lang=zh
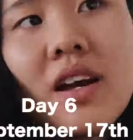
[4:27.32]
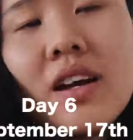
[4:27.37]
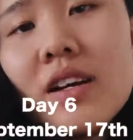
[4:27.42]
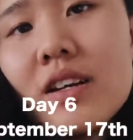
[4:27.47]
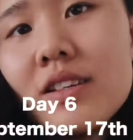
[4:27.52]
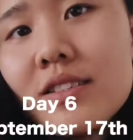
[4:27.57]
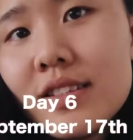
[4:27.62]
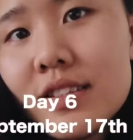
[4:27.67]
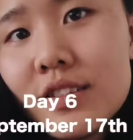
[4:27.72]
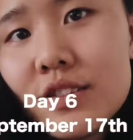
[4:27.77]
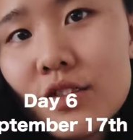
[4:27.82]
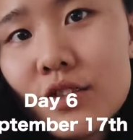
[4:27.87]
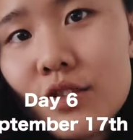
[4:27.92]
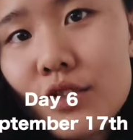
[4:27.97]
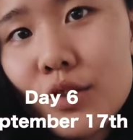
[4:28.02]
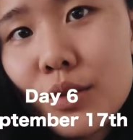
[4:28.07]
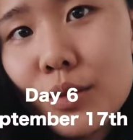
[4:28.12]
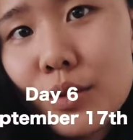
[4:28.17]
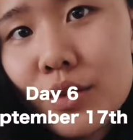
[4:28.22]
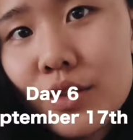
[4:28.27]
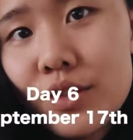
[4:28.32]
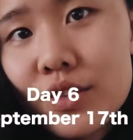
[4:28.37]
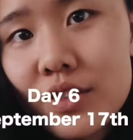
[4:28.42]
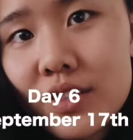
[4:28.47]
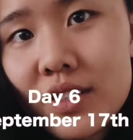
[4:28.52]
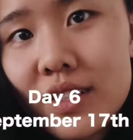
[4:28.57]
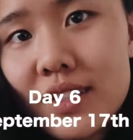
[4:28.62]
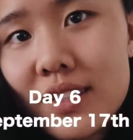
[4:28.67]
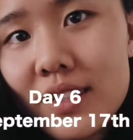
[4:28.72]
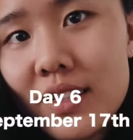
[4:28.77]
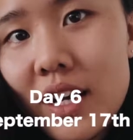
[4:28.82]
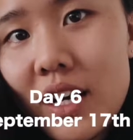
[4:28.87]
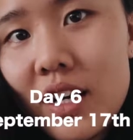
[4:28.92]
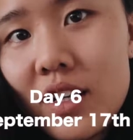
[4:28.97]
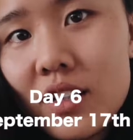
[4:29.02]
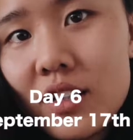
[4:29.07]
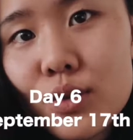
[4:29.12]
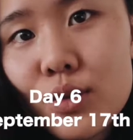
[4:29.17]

今天是九月十七号，